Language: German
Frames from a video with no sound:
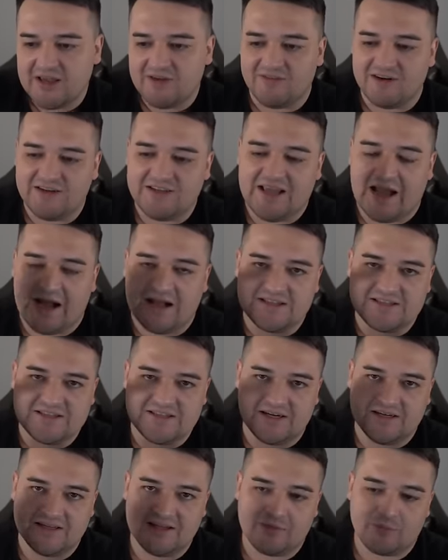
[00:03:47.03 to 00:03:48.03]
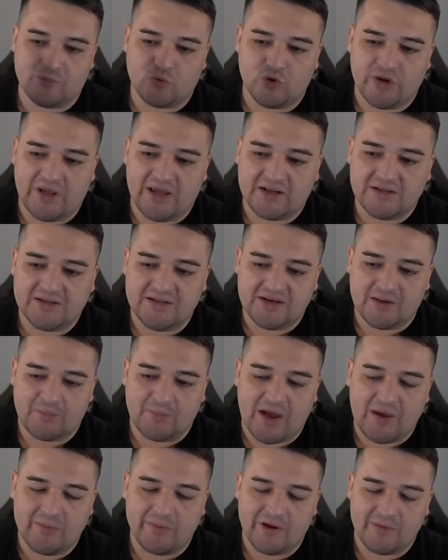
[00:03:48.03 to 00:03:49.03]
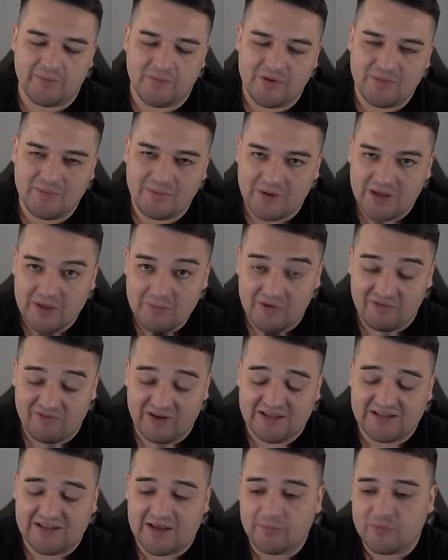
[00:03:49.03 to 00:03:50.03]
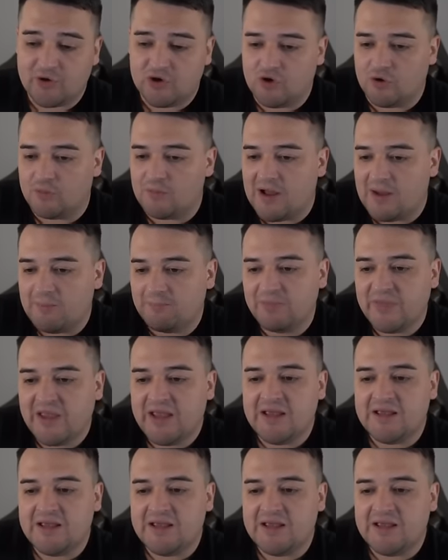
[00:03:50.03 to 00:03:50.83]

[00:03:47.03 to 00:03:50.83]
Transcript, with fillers: weil die Anzahl der Projekte in der Pipeline immer weiter abgenommen haben.